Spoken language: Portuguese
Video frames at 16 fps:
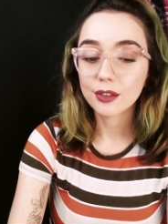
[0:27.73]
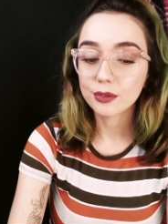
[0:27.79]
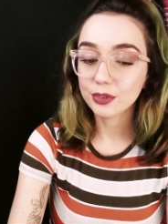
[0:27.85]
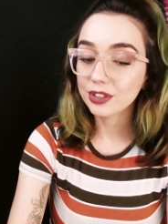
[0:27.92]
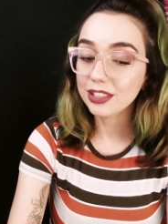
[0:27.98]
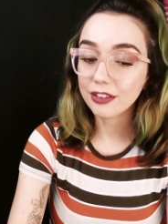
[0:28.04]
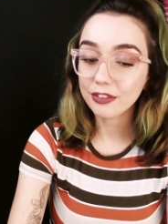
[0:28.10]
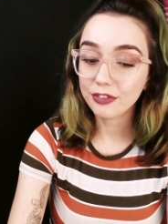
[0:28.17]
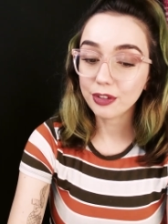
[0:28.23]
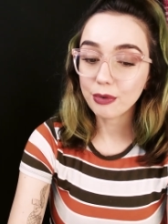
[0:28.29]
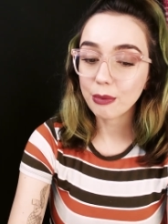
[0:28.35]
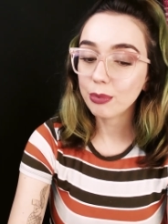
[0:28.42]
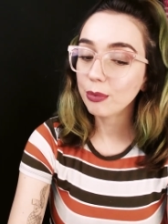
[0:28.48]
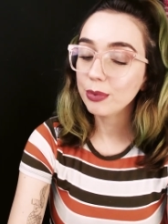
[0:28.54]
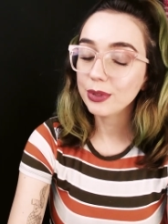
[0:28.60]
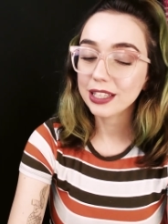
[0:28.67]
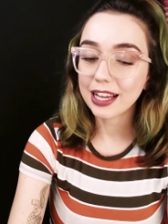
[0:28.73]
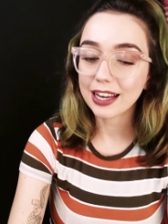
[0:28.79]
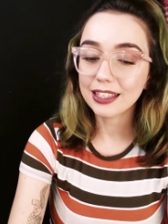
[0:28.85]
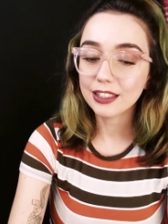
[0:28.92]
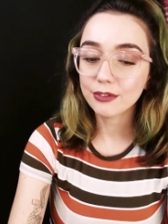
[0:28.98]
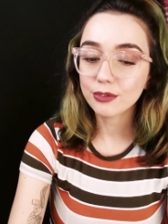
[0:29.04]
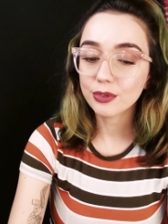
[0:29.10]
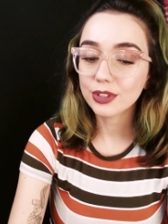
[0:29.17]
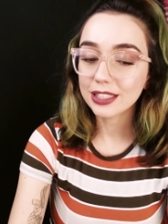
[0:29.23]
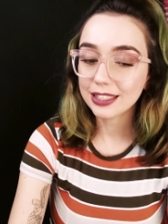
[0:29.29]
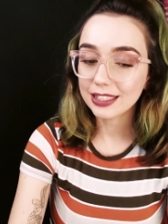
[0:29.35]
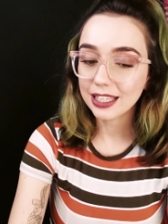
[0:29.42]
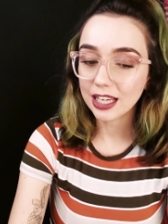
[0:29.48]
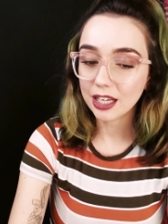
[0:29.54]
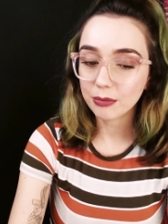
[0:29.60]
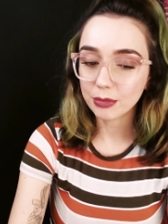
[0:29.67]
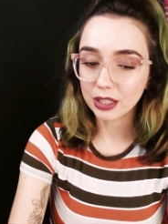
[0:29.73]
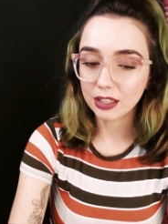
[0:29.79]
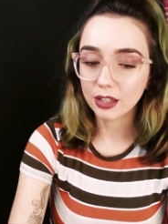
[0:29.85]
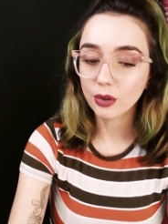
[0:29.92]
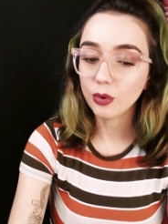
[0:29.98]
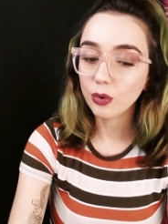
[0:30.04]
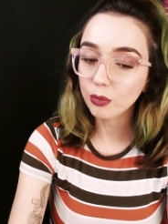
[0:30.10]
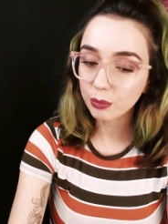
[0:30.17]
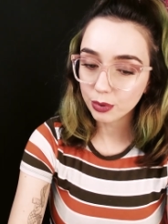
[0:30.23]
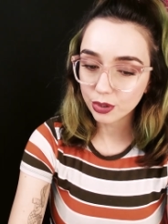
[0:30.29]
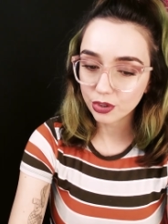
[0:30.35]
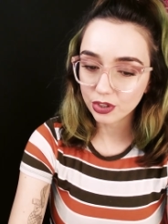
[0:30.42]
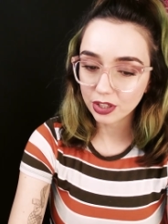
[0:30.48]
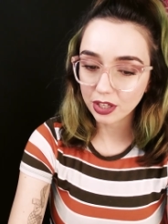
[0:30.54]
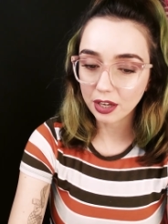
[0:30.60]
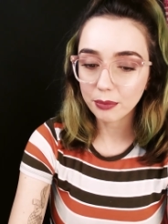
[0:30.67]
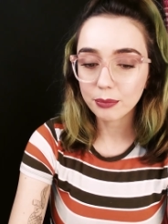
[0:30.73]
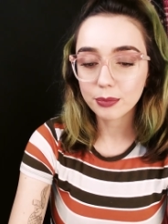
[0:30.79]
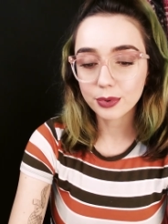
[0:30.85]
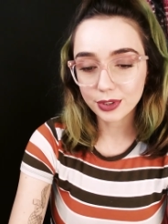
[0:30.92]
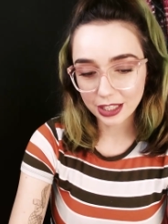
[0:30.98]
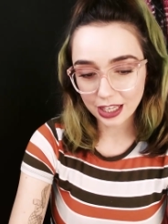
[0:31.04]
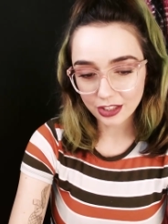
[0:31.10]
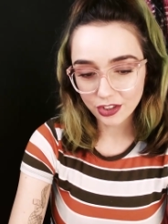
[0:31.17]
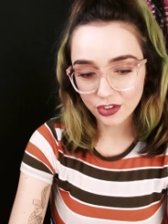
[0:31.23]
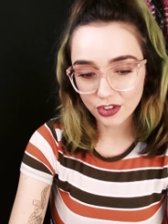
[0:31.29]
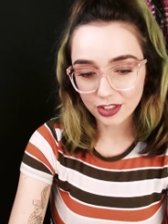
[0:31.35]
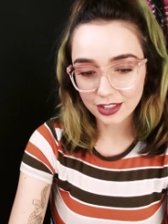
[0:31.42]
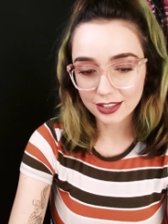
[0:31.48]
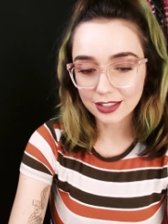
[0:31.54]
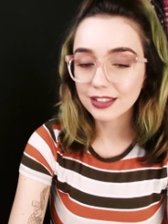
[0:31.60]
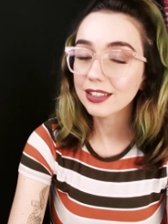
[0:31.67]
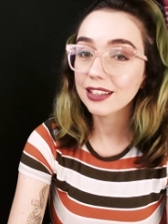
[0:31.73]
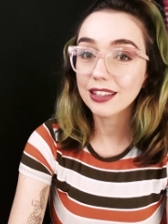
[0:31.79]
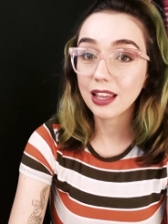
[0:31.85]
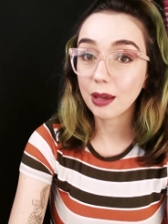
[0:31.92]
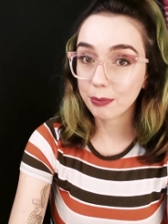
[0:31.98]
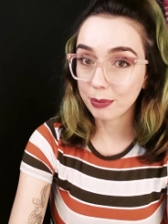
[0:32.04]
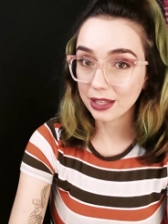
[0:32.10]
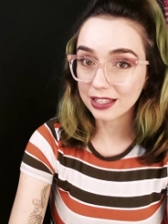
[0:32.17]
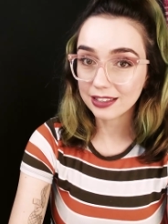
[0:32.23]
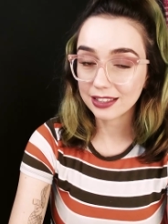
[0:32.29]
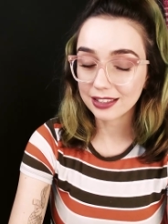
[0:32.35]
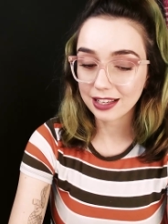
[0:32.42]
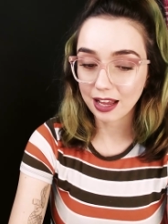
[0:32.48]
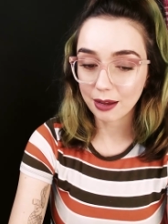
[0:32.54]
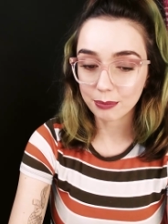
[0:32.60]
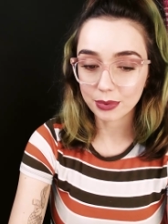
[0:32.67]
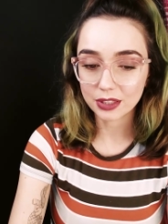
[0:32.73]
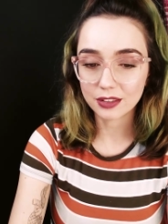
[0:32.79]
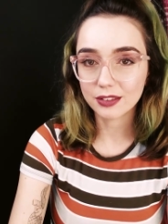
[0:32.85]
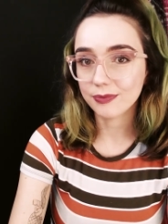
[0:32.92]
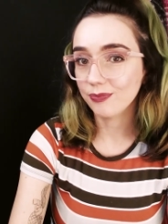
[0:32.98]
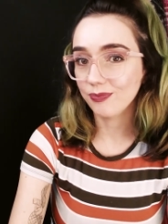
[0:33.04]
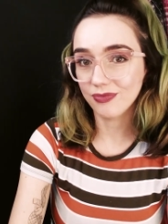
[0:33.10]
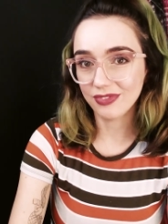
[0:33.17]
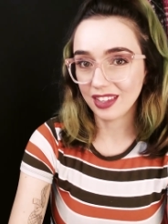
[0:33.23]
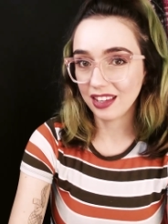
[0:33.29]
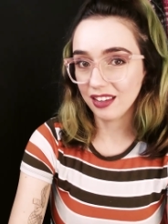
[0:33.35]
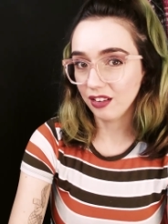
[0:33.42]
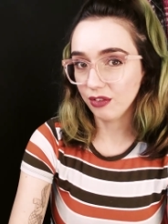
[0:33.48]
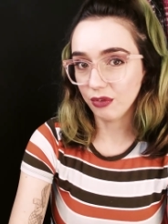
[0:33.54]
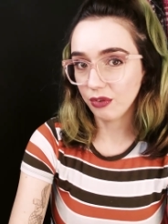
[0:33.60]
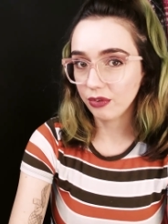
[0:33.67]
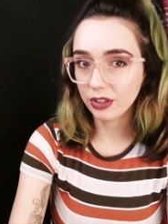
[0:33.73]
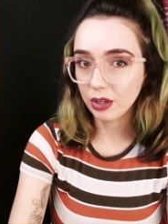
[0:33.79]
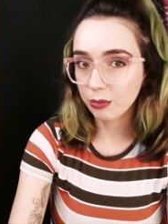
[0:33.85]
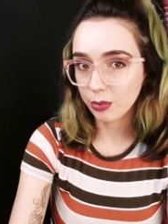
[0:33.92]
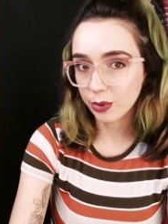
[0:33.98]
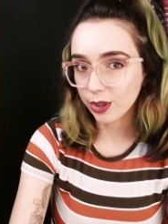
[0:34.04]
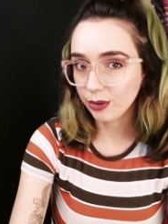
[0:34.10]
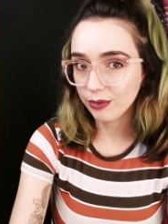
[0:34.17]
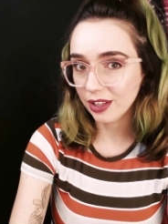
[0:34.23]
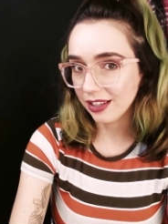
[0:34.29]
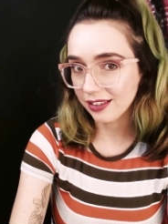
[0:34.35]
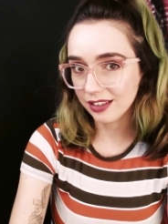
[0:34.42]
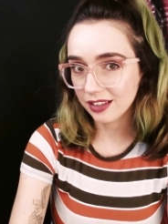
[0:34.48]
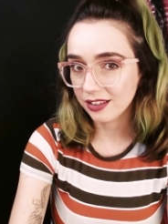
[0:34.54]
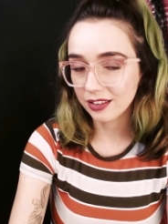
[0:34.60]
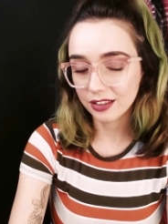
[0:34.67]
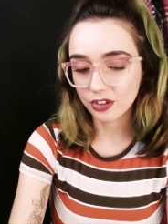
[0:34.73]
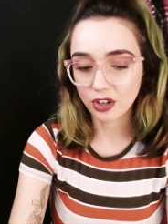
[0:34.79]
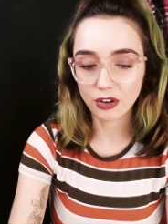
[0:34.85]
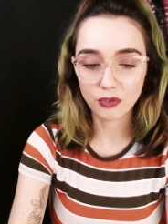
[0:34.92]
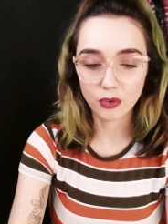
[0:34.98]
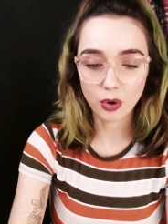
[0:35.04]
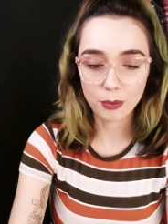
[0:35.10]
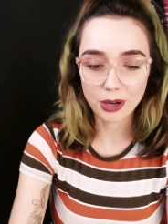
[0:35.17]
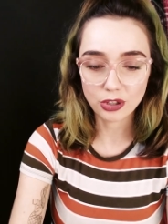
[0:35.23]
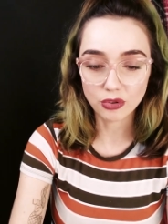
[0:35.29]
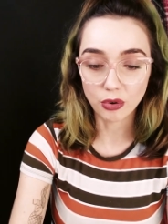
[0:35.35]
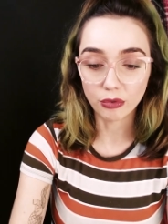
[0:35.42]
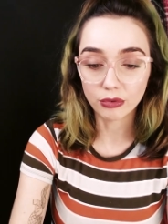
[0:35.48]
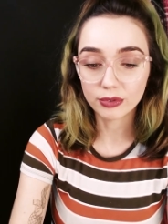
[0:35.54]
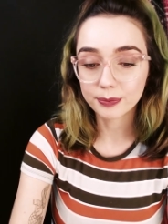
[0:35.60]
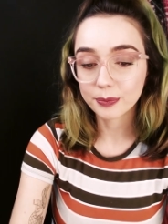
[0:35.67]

O desafio é publicar livros que se ama, um por dia, por sete dias e apenas as capas. Eu vou falar um pouquinho deles, já vou roubar de novo.